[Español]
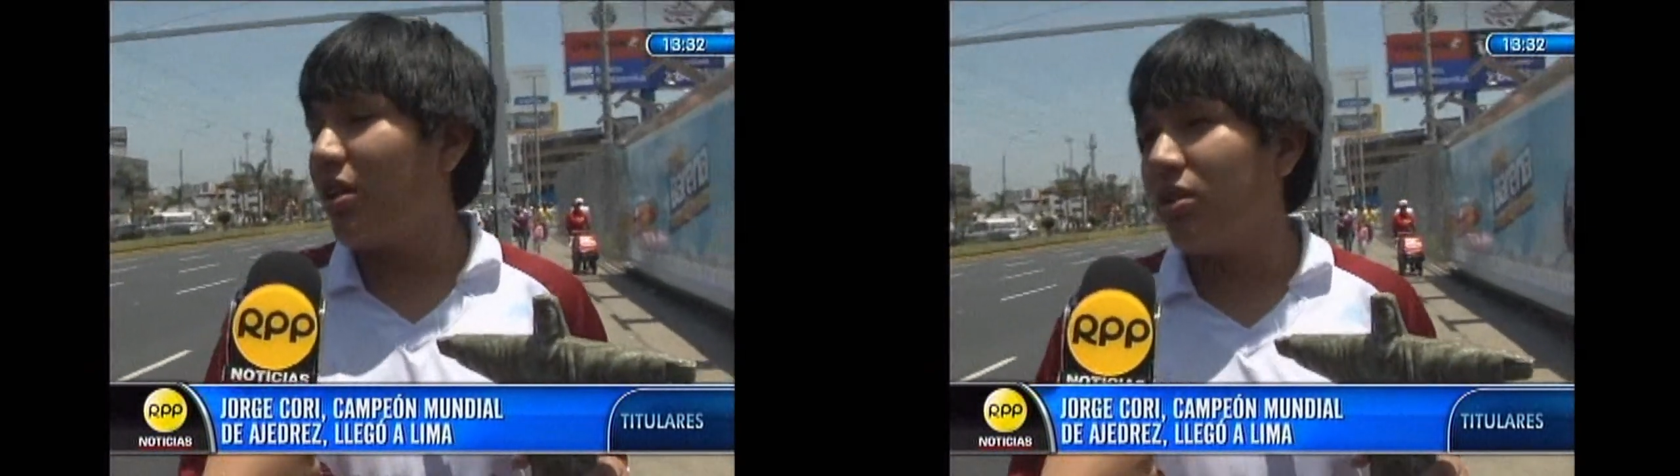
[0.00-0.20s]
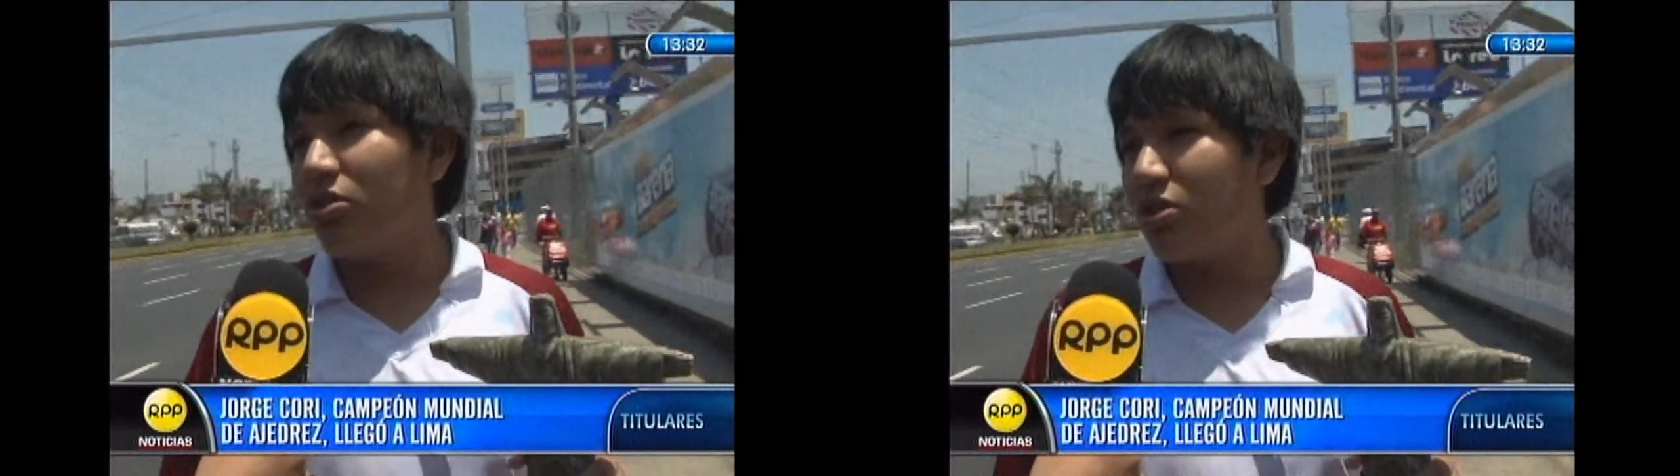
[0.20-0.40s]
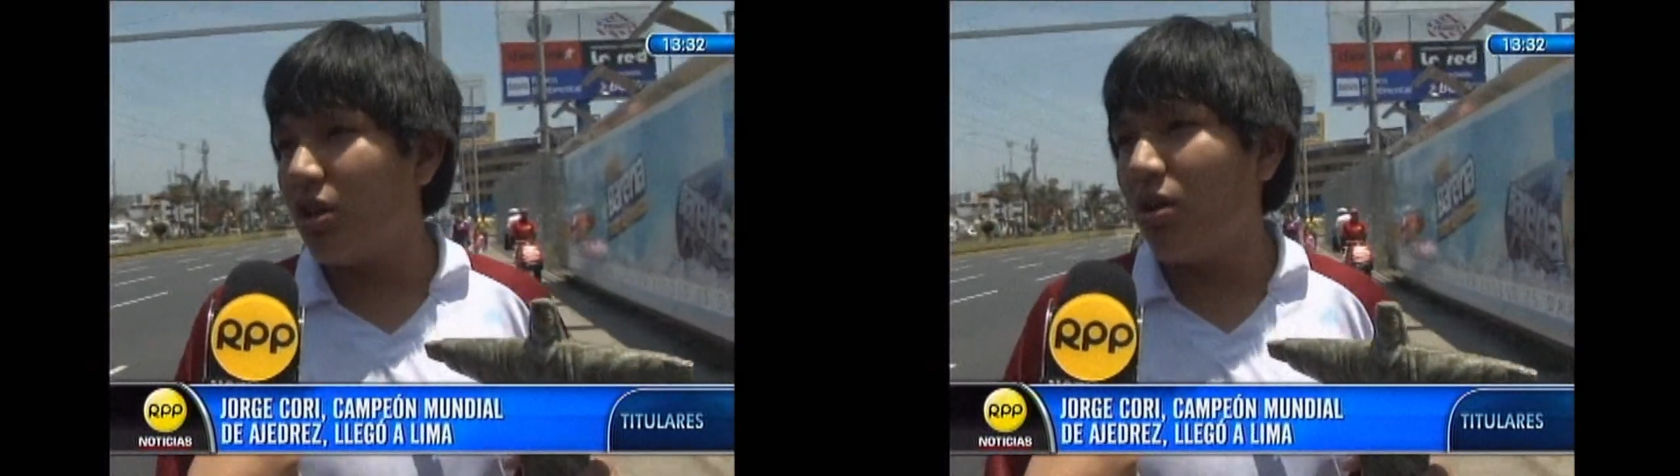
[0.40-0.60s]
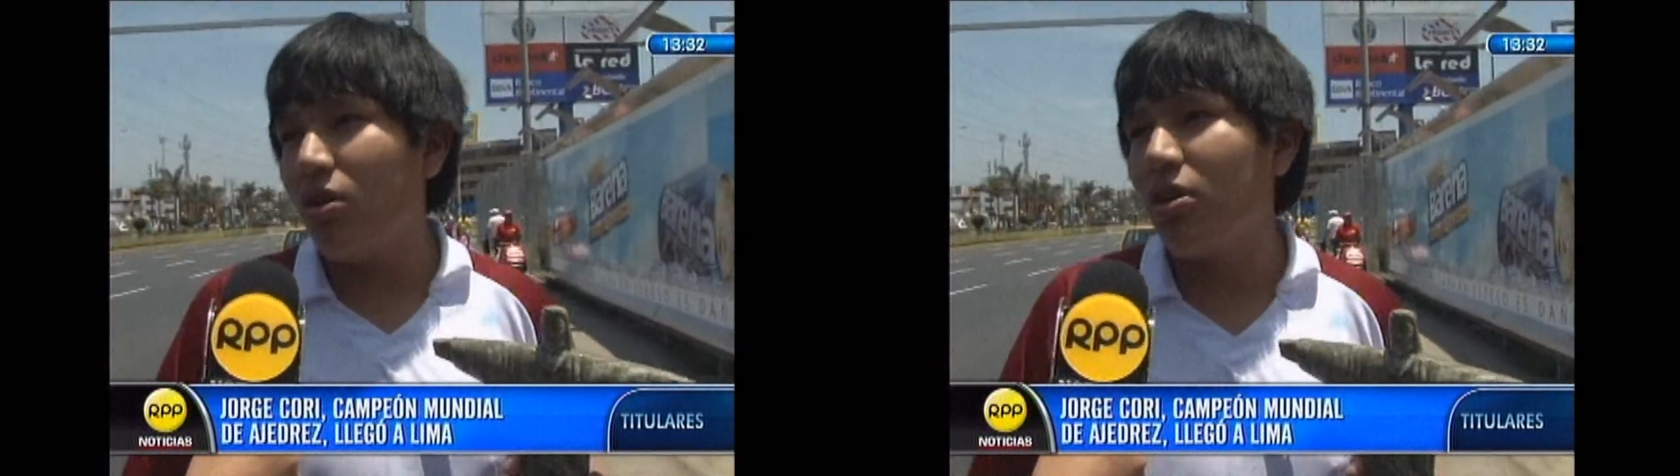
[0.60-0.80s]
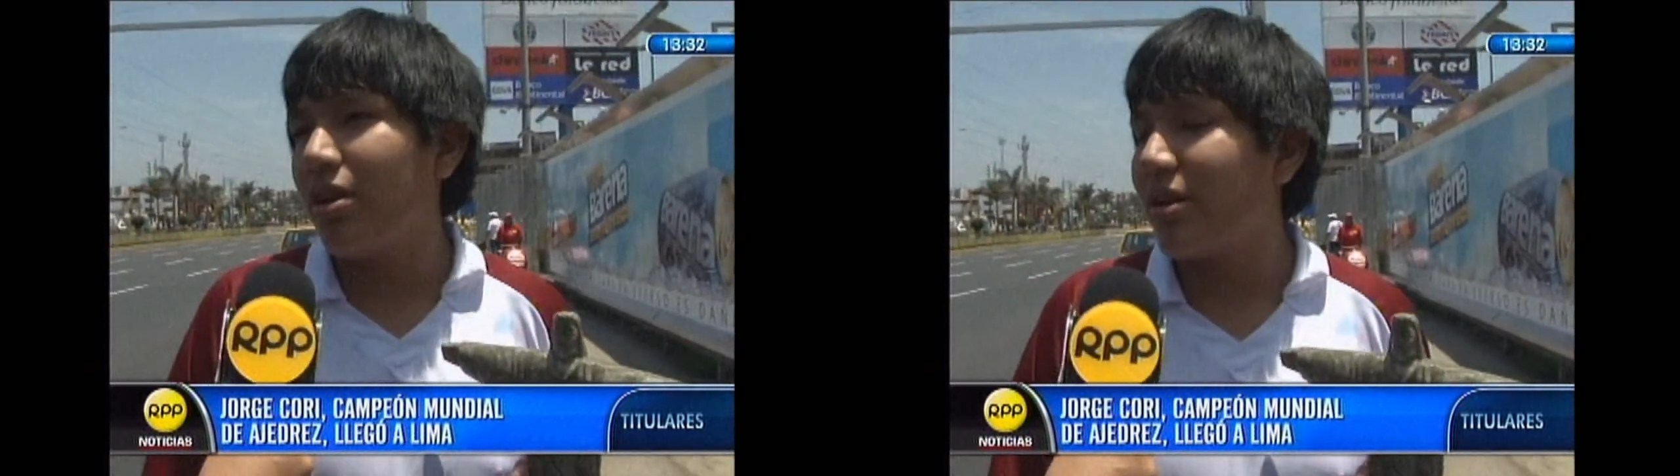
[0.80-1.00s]
mi vuelo se
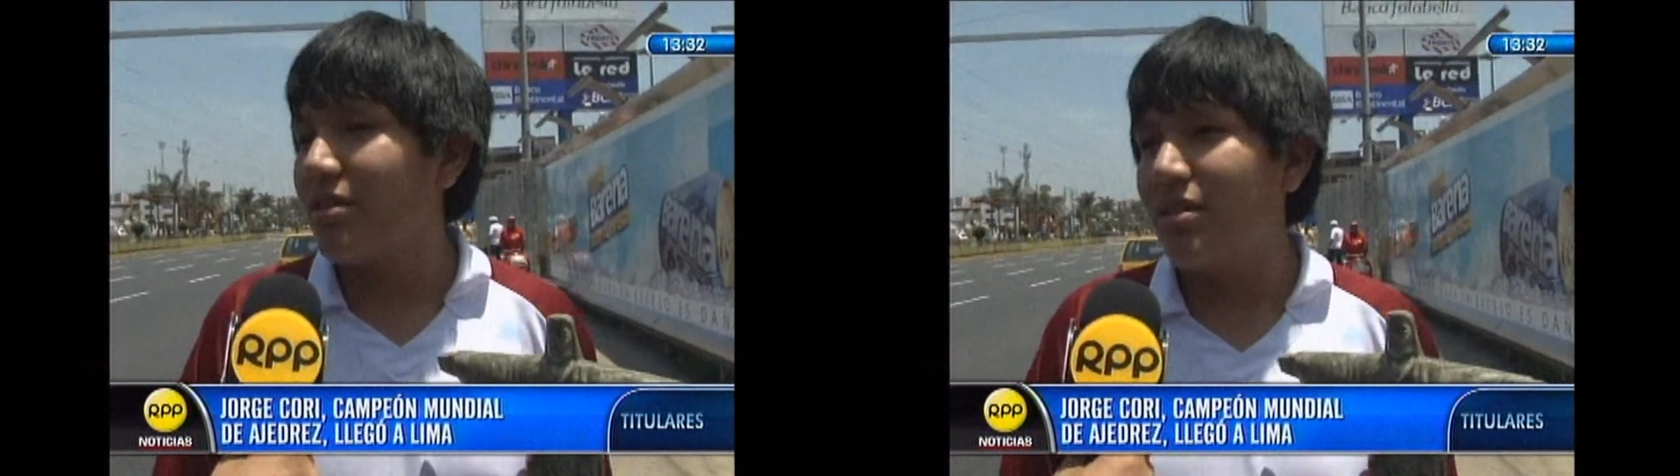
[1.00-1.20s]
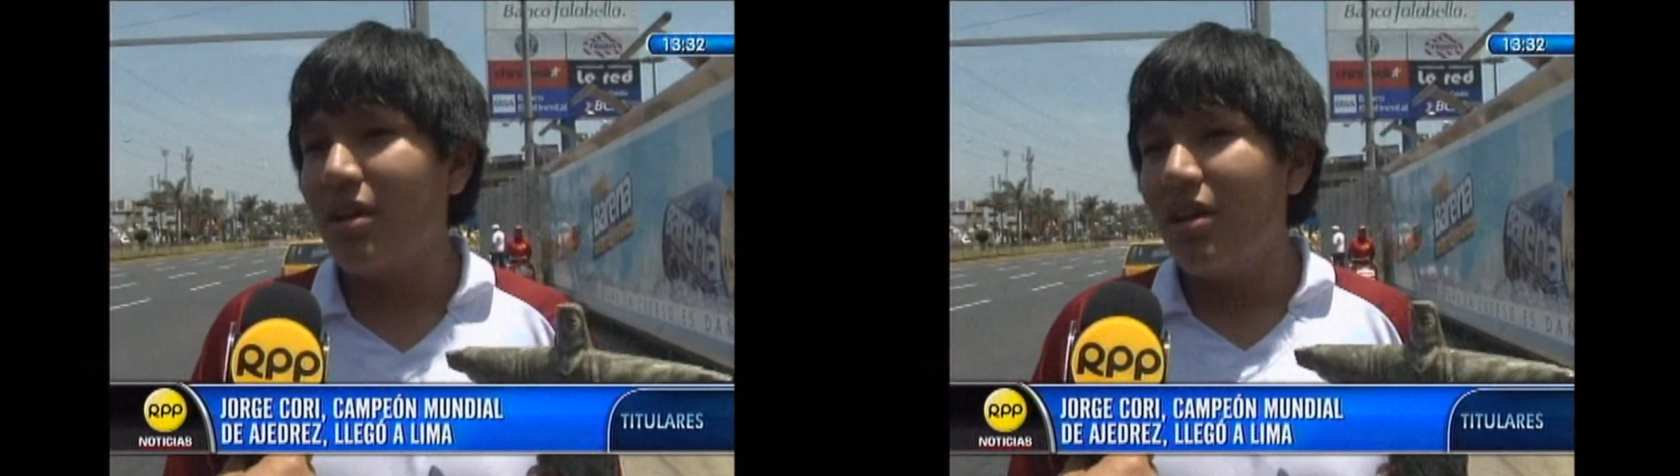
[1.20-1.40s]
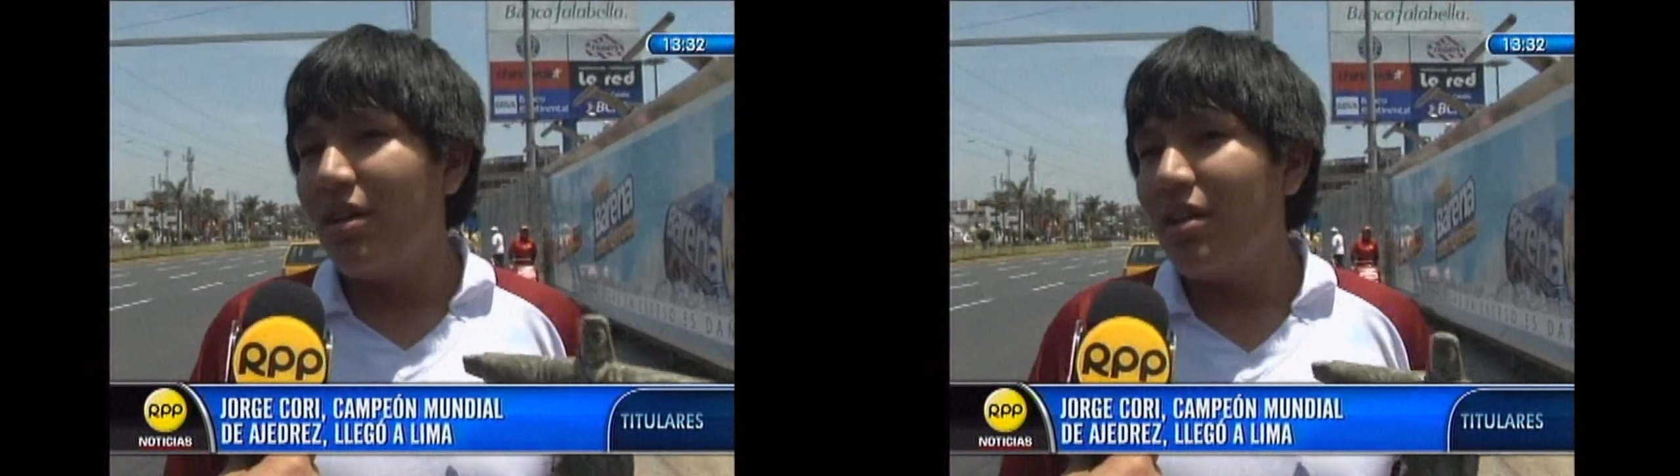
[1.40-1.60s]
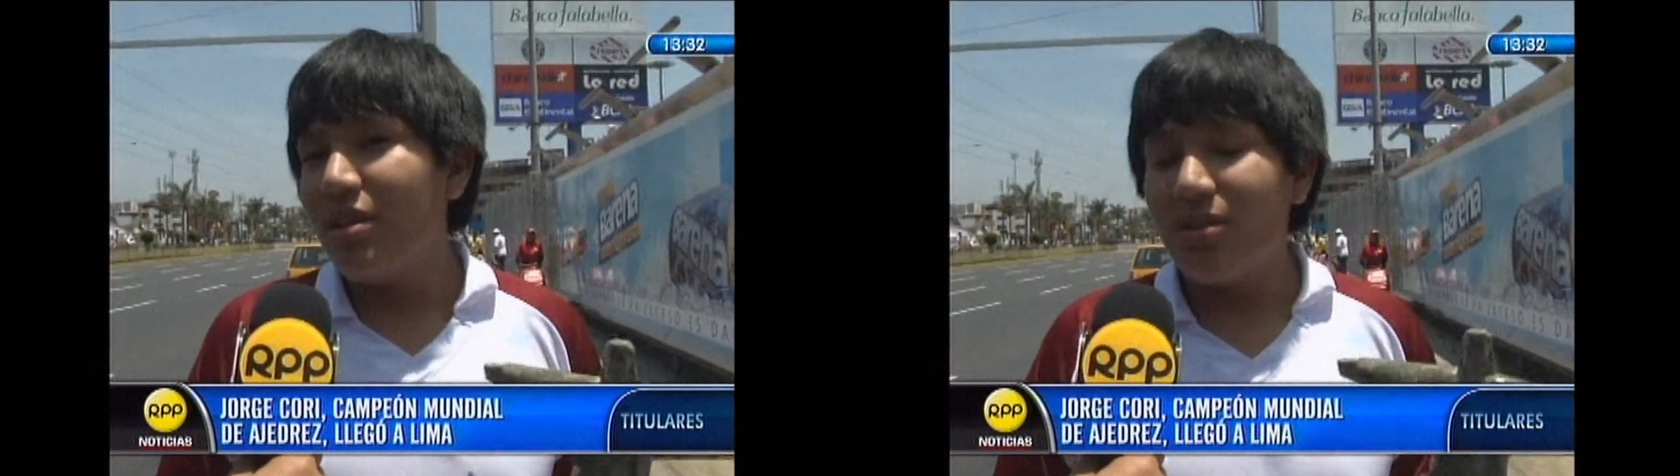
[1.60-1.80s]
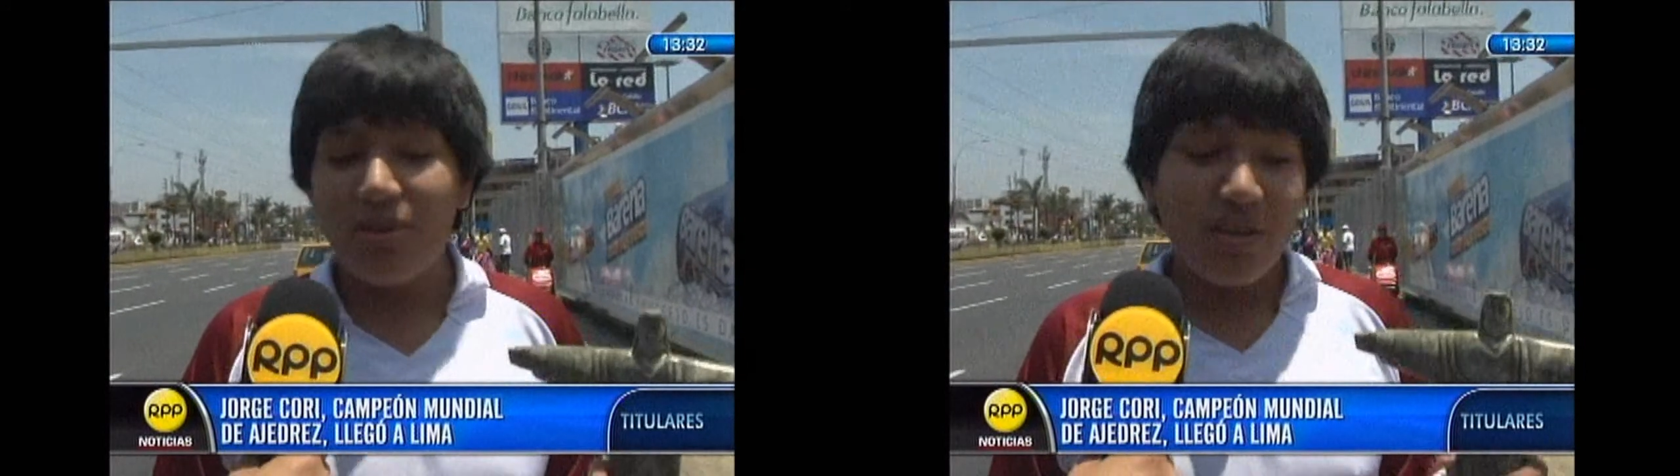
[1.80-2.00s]
adelantó cinco horas.